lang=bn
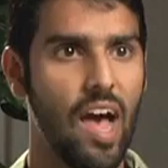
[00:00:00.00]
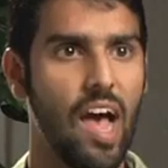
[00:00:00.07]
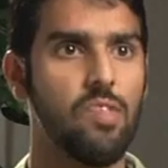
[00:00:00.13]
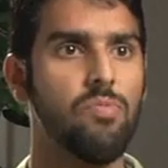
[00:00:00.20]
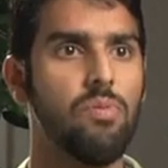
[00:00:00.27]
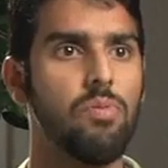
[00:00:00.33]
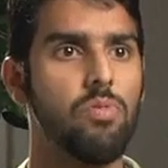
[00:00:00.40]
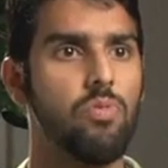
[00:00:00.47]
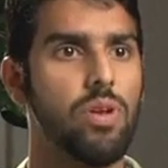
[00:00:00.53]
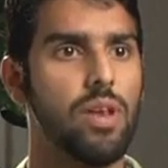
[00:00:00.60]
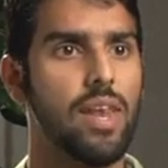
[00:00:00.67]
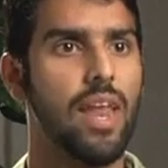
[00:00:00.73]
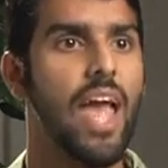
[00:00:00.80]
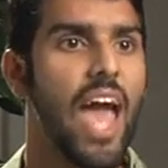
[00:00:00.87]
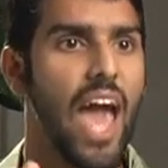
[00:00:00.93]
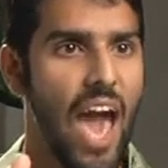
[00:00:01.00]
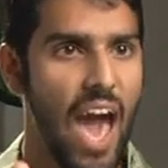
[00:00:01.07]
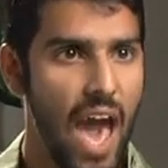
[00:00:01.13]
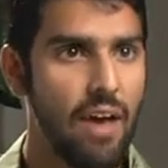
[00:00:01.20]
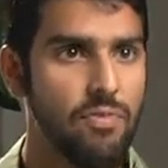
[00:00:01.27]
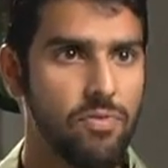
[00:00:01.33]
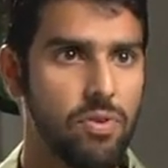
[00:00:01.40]
যে এই সমাচার লেখা
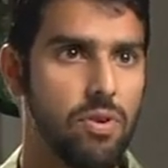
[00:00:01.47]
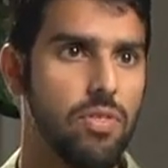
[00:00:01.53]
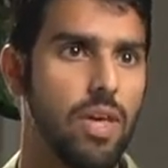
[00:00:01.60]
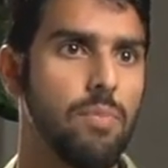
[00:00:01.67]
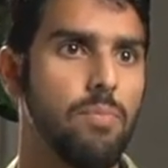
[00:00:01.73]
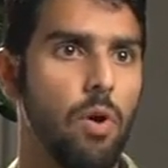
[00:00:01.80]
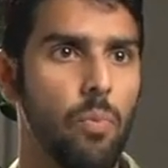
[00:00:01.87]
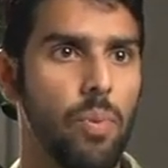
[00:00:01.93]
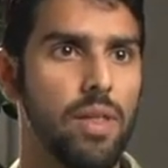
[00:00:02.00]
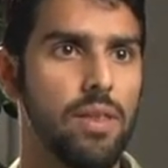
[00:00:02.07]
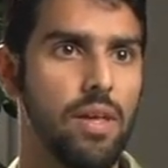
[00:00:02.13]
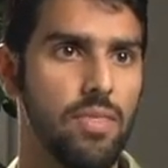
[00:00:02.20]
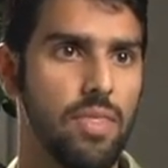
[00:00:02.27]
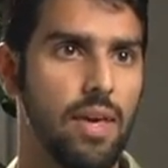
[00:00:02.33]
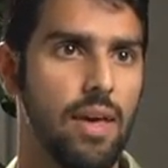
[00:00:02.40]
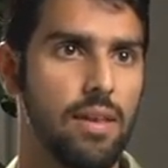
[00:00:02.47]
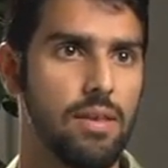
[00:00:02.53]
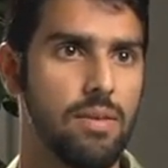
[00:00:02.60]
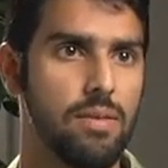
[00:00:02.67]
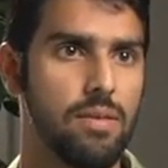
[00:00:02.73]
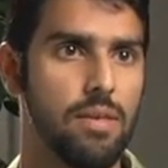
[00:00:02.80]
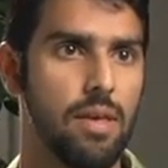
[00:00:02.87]
হয়েছে সেই পোপের নিয়মের
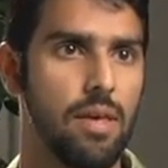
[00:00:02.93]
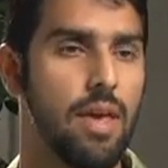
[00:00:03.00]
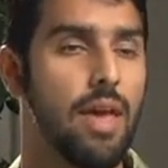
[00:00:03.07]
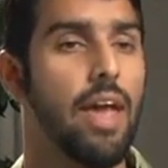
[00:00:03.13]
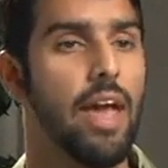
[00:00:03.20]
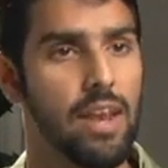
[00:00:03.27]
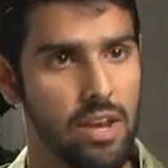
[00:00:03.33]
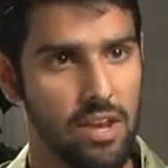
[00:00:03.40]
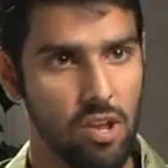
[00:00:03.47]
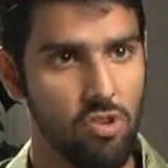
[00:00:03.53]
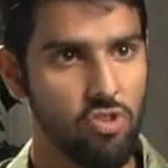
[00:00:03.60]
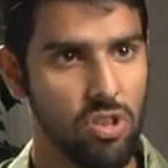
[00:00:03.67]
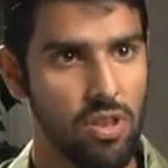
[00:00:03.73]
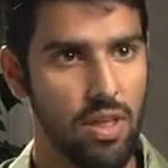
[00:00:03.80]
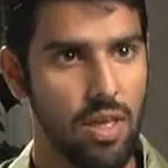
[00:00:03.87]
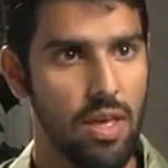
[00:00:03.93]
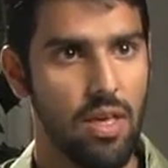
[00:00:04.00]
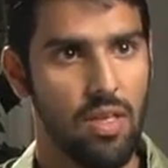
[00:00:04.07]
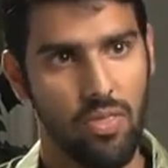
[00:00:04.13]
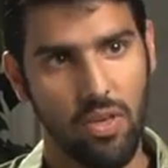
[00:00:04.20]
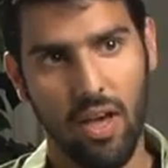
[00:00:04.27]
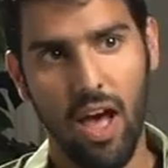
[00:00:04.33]
পরেই তাছাড়া
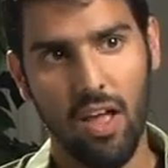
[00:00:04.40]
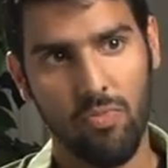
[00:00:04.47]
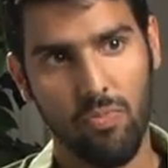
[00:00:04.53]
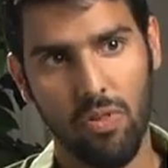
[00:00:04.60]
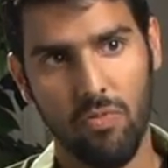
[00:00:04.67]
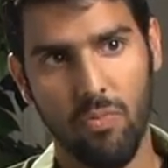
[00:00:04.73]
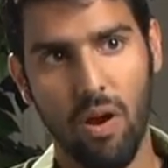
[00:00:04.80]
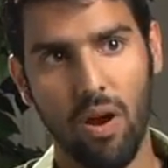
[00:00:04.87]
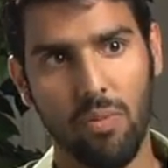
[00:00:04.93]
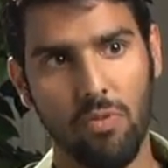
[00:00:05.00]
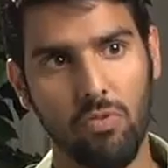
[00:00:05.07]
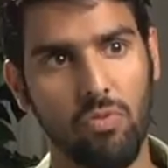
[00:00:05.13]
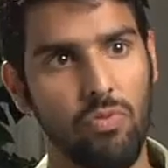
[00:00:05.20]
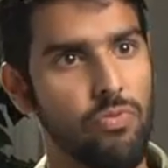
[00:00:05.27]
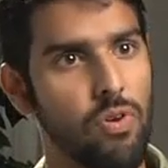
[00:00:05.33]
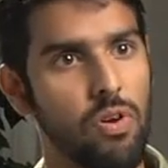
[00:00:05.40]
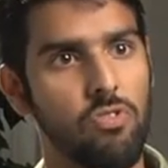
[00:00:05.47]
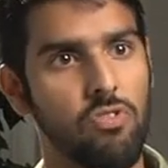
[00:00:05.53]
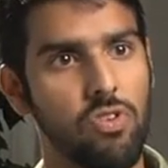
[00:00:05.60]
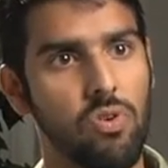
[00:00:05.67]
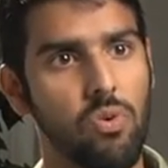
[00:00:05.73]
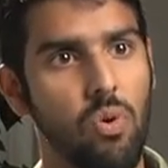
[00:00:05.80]
গসপেল অব বার্নাবাসে
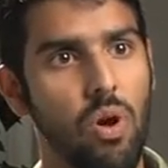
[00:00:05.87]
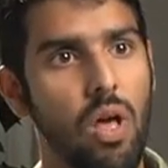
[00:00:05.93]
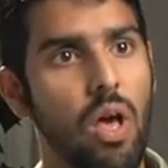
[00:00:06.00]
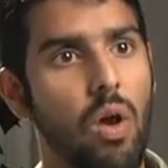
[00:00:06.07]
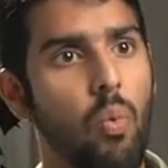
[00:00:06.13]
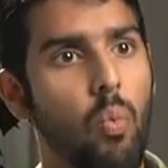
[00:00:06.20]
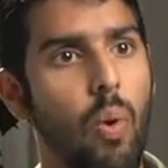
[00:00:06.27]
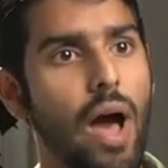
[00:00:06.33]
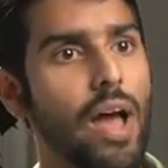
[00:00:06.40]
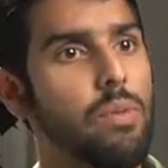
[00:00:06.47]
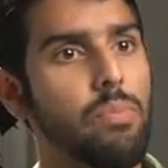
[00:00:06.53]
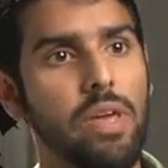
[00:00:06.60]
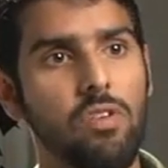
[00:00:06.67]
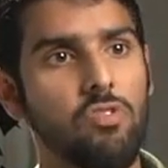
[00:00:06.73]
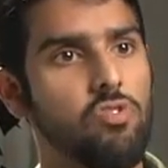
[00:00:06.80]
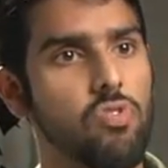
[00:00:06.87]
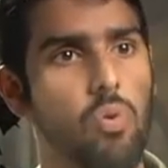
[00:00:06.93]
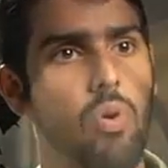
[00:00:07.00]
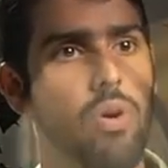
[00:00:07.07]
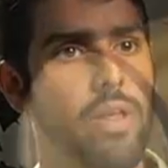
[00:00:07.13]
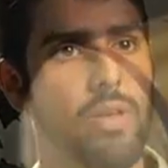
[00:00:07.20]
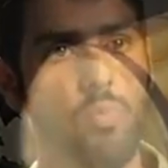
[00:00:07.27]
আঙ্গুর রস কাঠের পাত্রে
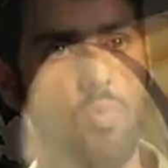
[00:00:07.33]
রাখার